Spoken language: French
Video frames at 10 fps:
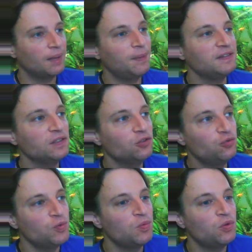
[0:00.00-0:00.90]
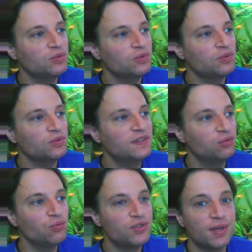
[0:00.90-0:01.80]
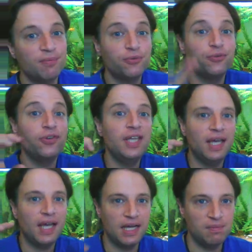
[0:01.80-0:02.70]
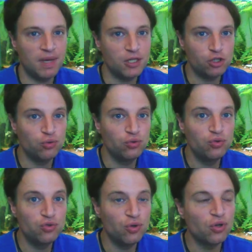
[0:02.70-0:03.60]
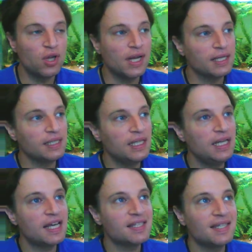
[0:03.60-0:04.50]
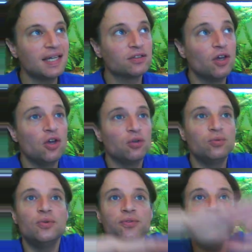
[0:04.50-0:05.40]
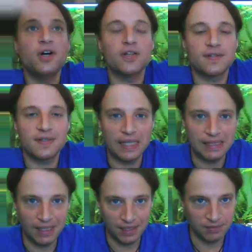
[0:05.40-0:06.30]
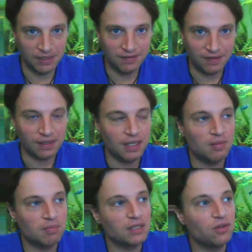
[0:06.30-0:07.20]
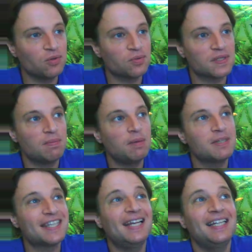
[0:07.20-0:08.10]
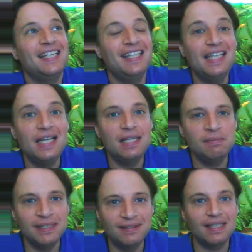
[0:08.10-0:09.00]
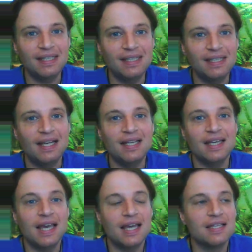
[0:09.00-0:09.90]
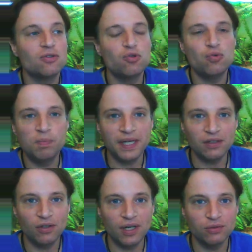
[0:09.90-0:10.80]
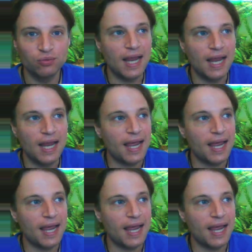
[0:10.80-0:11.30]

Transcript: À partir du moment où on dit que nous sommes faits à l'image de Dieu, il y a certes une force illimitée. Maintenant, c'est pas parce qu'elle est illimitée qu'elle est supérieure à nous.